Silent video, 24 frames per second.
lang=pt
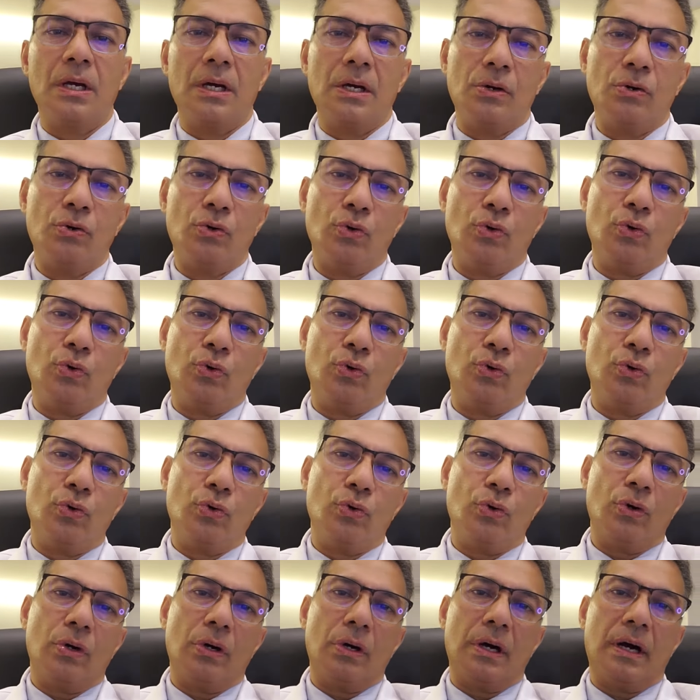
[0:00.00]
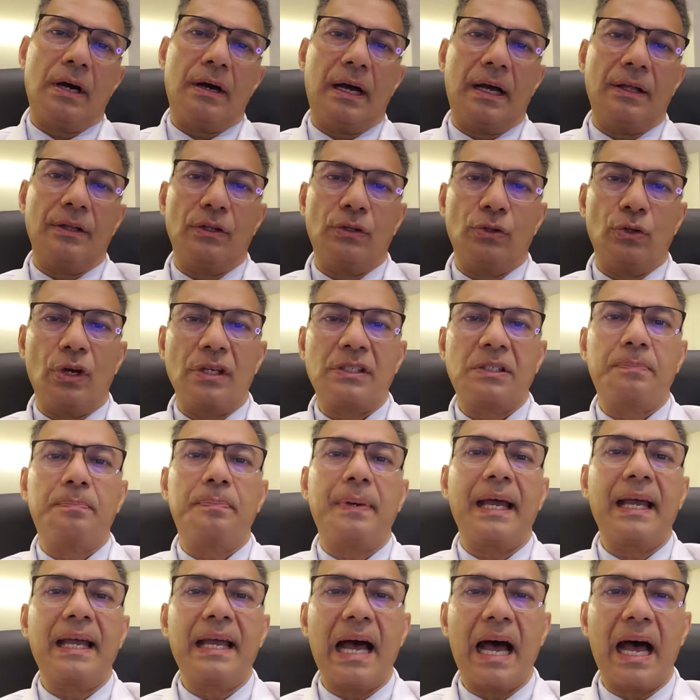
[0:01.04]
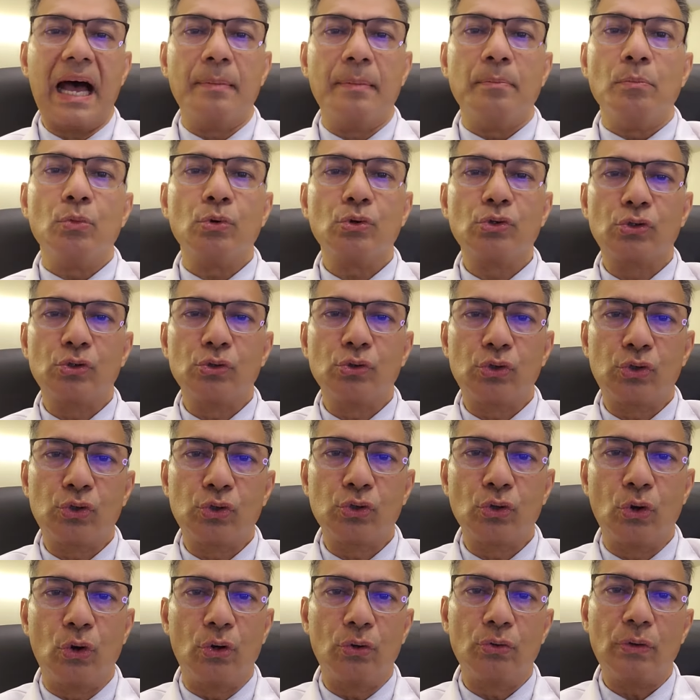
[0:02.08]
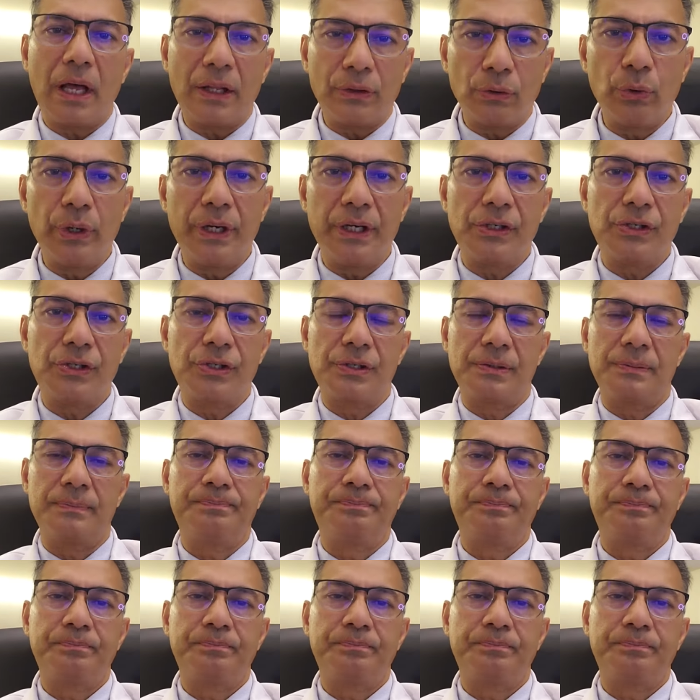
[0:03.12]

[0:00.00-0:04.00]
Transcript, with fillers: o, o nós pegarmos no sono à noite.